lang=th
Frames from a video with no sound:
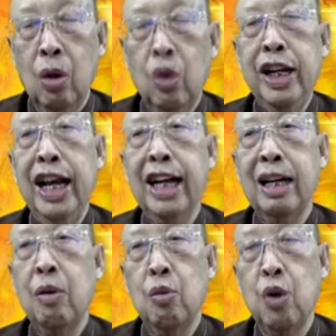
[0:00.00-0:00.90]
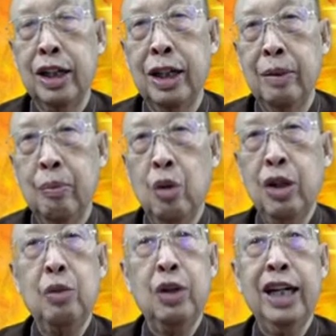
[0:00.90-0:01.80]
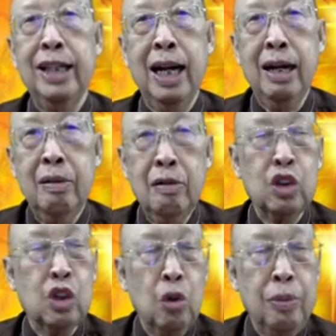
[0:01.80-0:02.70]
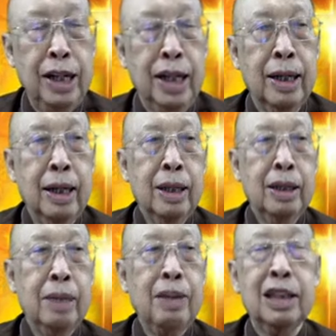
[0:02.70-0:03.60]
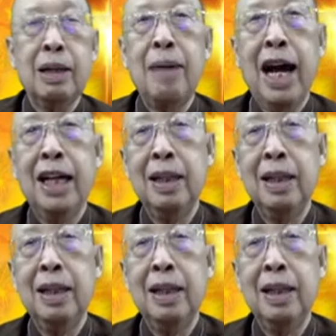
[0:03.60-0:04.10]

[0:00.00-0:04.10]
คุณแห้งเลยพวกนี้พวกนี้บริเหตนยังว่าแต่ความดี แต่มันก็ทำลาย